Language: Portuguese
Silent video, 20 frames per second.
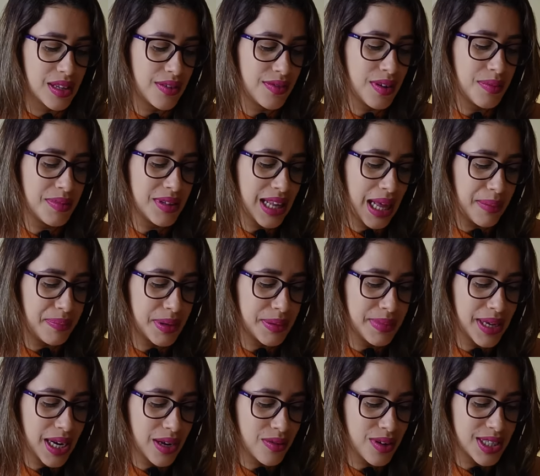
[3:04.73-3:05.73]
Então vamos lá.
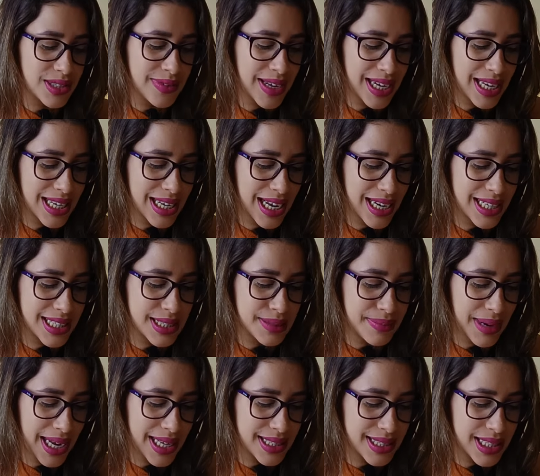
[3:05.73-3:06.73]
Primeira coisa, vai clicar nesse
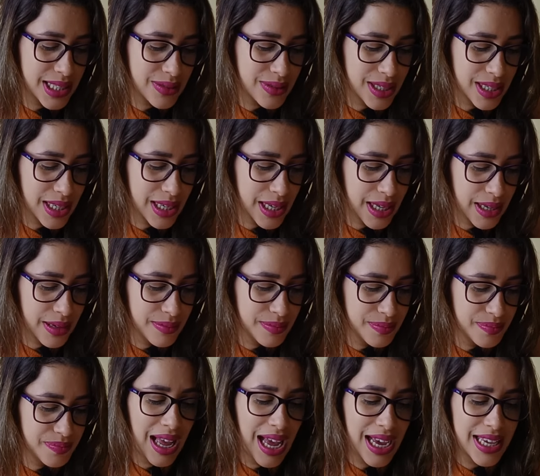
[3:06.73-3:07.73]
maisinho aqui.
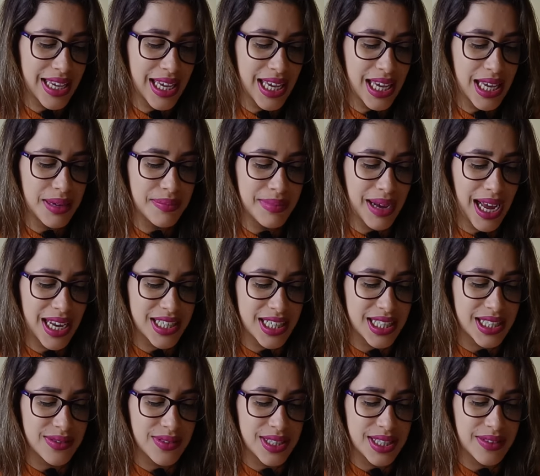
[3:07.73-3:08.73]
Aqui em
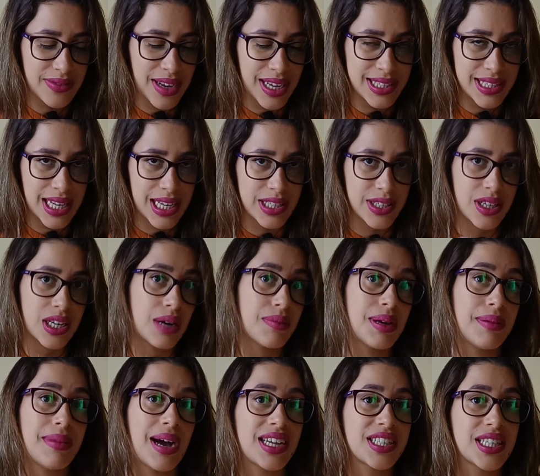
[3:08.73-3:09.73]
imagens você vai selecionar
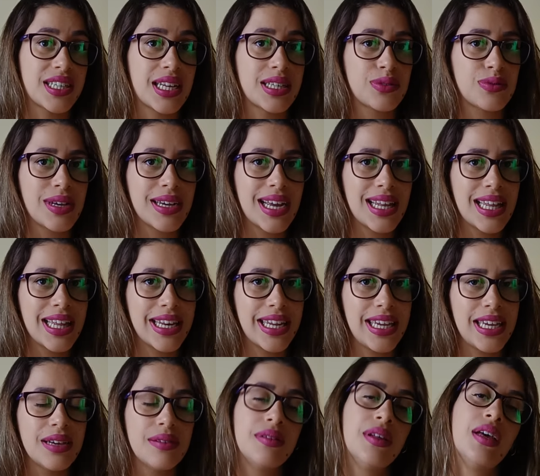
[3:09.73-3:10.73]
uma imagem da sua
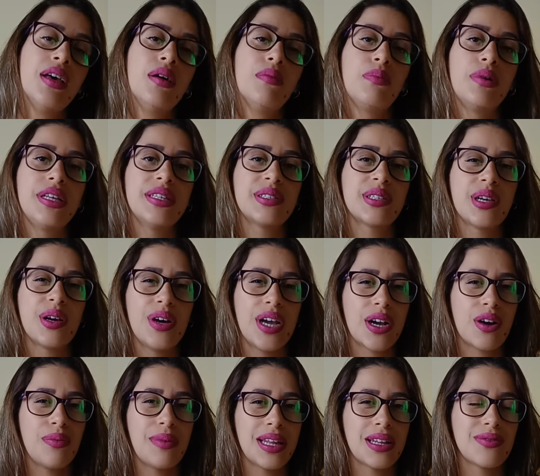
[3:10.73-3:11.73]
galeria. Por isso que eu
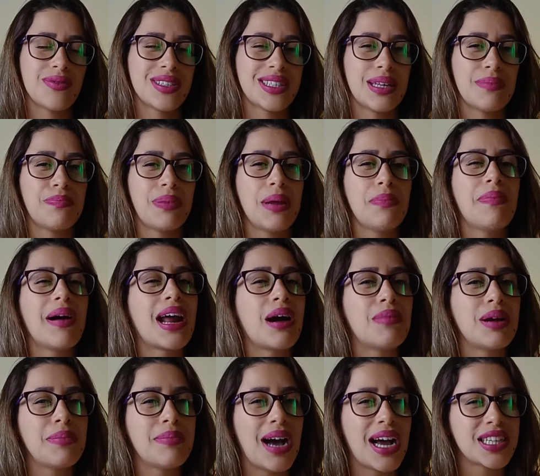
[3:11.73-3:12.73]
recomendo você preparar
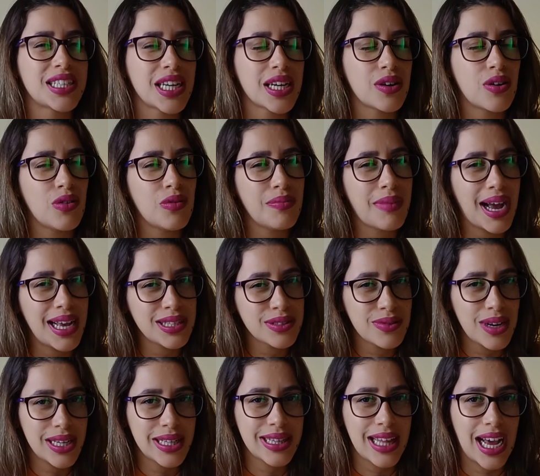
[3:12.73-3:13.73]
uma imagem com mais
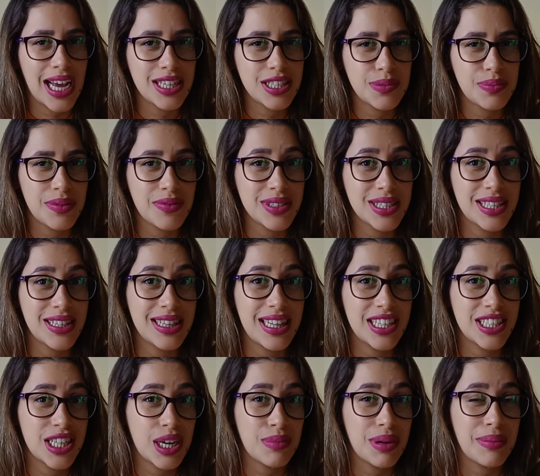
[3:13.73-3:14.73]
qualidade para você
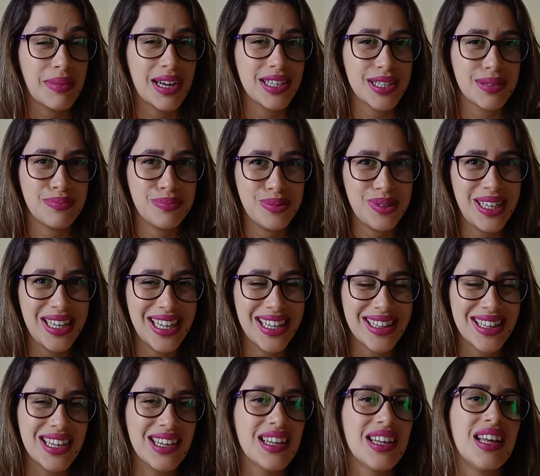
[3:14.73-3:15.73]
deixar uma imagem
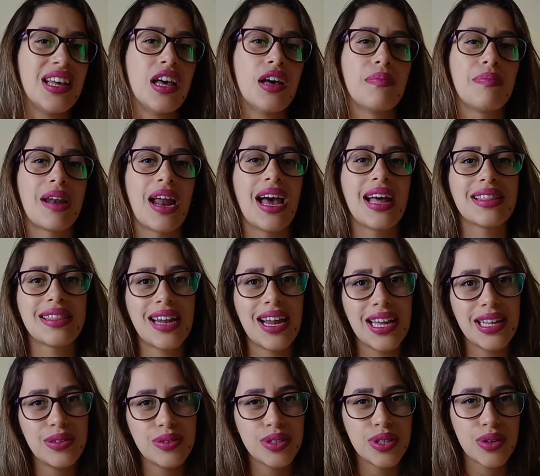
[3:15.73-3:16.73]
bonita para
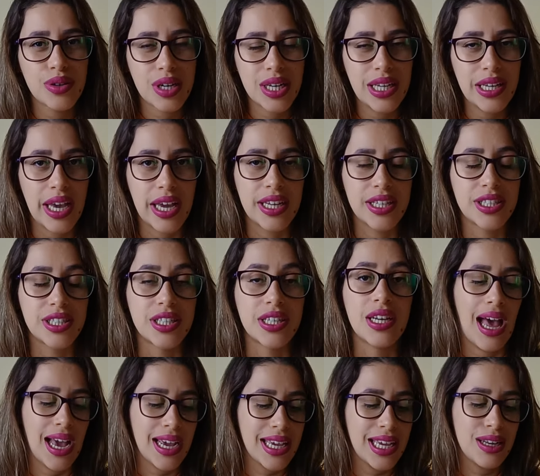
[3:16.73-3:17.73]
atrair o seu cliente.
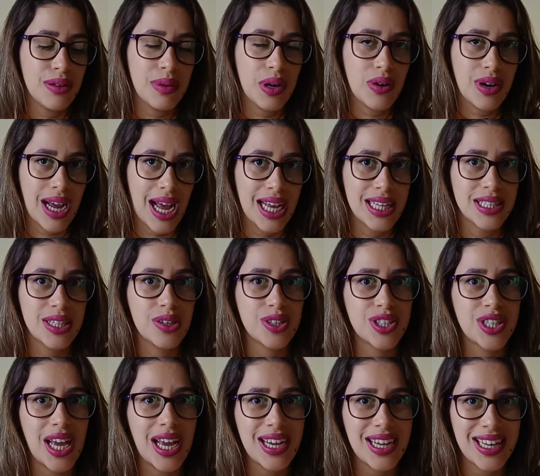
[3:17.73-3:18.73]
Aqui no meu caso, eu
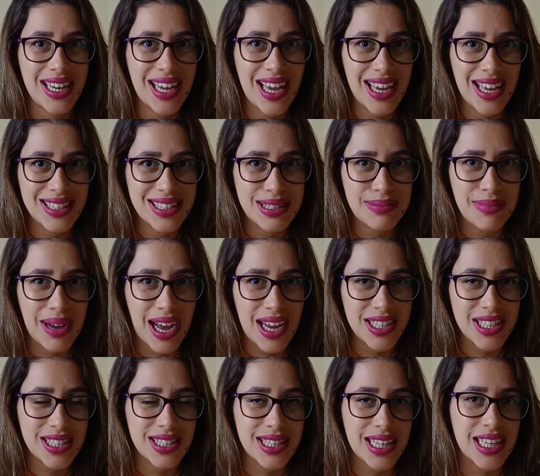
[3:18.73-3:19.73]
já criei as
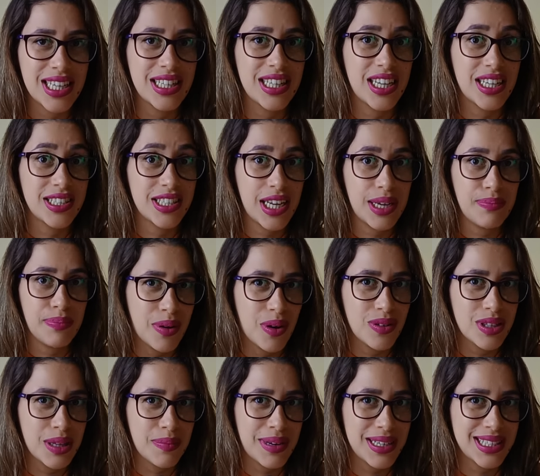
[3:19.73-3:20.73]
imagens aqui, deixei
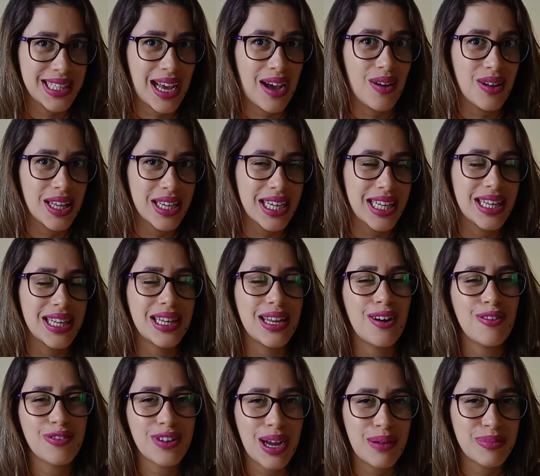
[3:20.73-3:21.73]
pronta para essa aula que
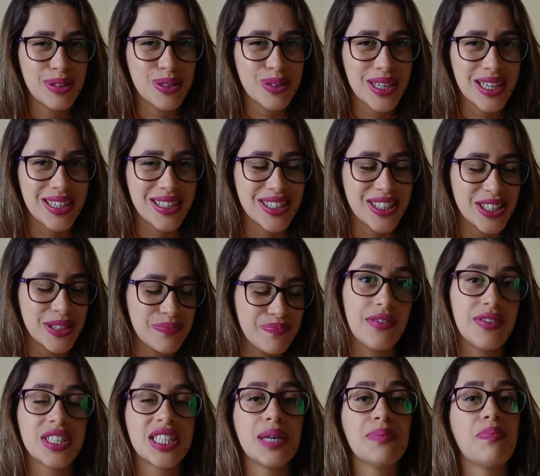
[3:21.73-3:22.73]
não fica muito grande.
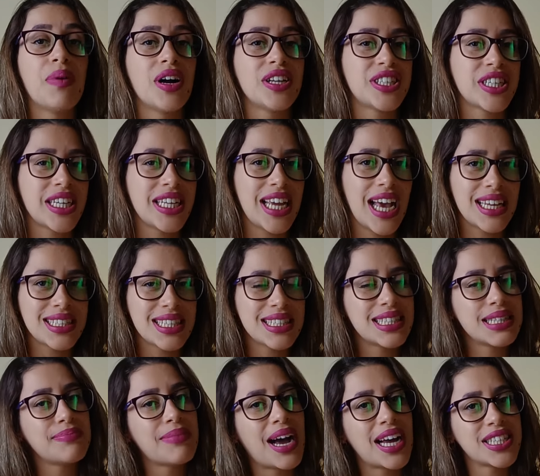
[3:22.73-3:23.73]
E você pode criar
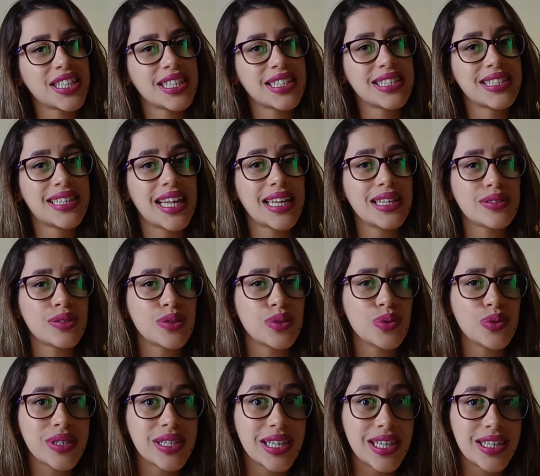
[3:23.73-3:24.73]
essas imagens dentro
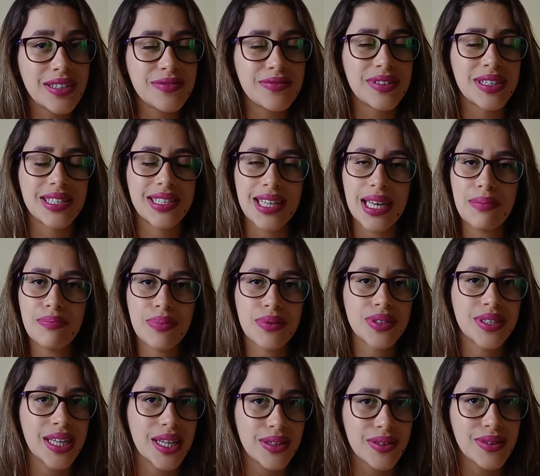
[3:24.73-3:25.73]
do Canva,
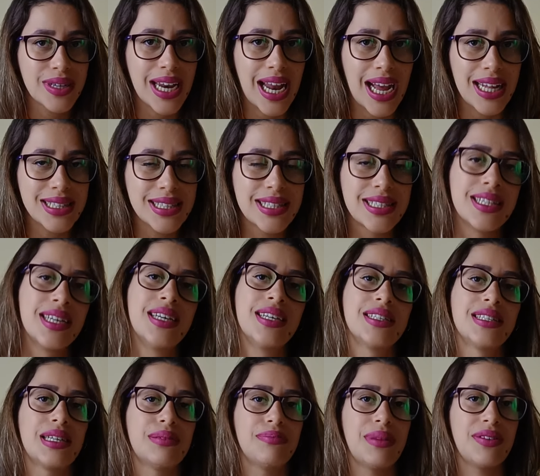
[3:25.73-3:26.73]
100% grátis.
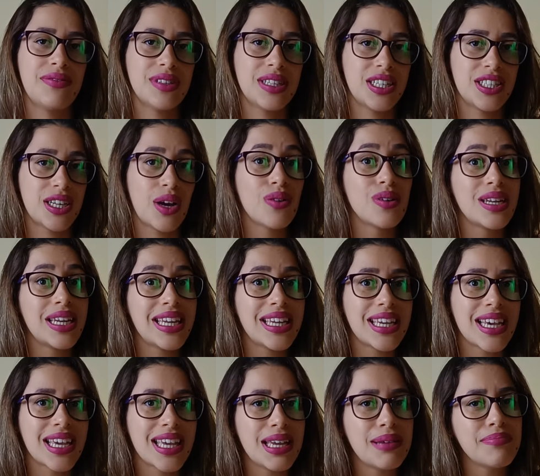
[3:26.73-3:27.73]
Também vou deixar o
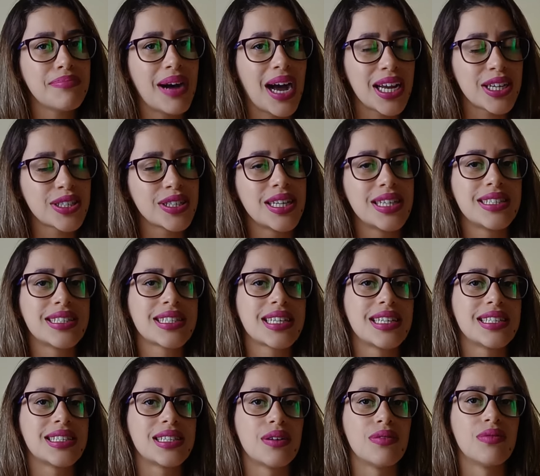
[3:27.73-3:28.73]
link aqui embaixo na
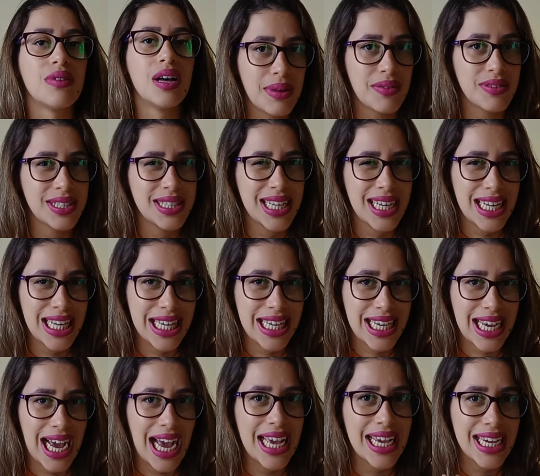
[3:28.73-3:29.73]
descrição para você
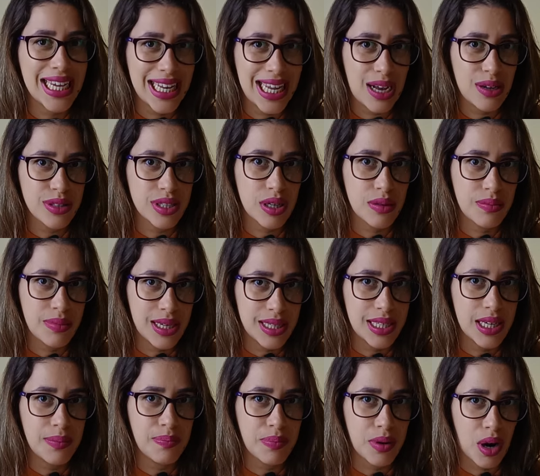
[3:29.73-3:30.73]
clicar e criar o seu
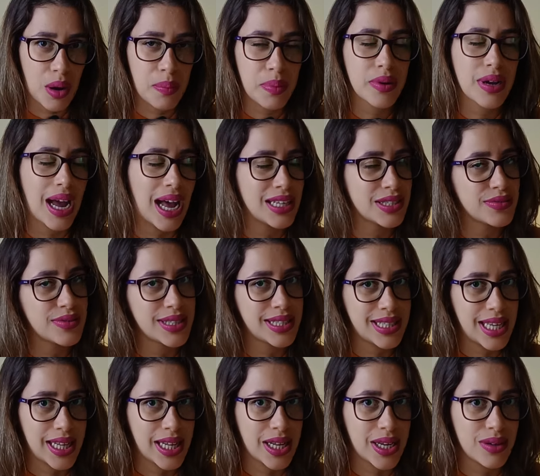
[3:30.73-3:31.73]
banner próprio caso
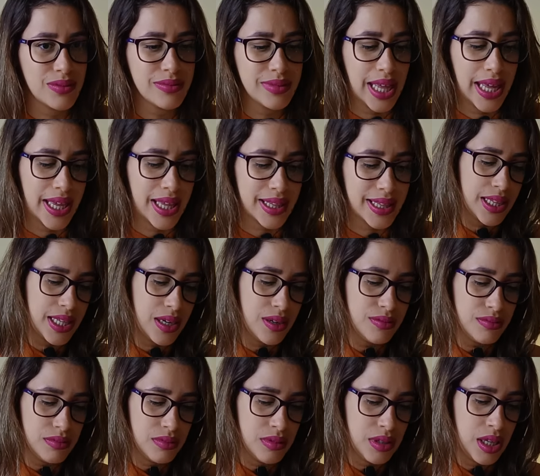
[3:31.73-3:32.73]
você ainda não tenha.
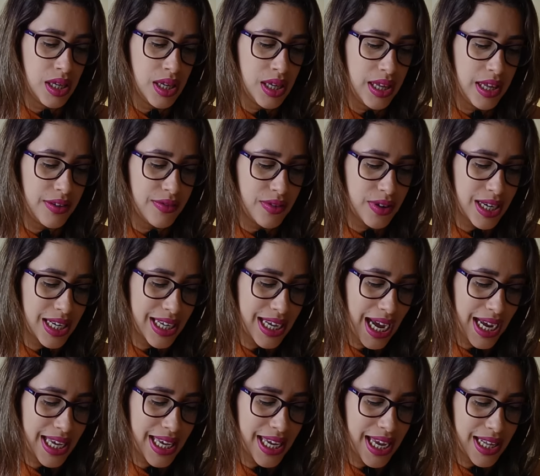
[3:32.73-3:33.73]
Então, eu vou
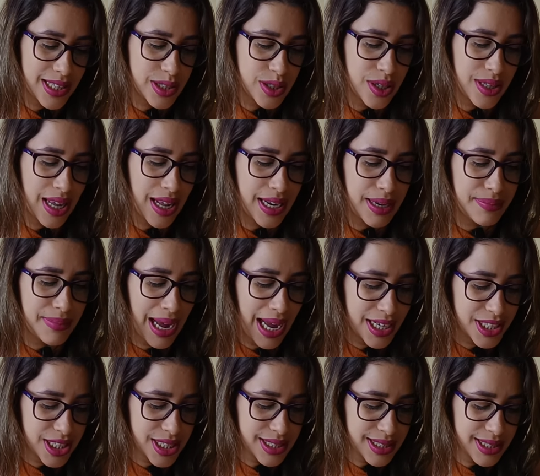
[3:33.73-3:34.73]
clicar aqui em adicionar
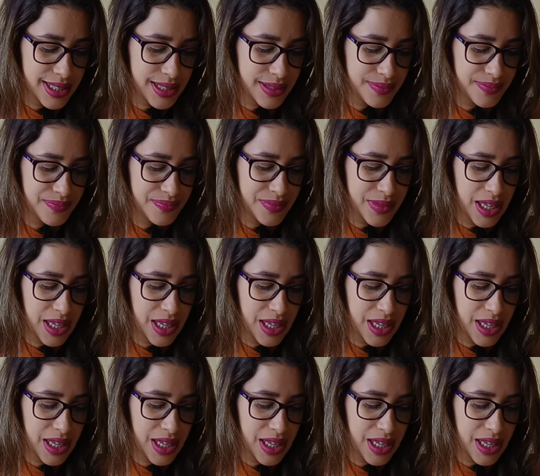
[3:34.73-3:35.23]
imagens.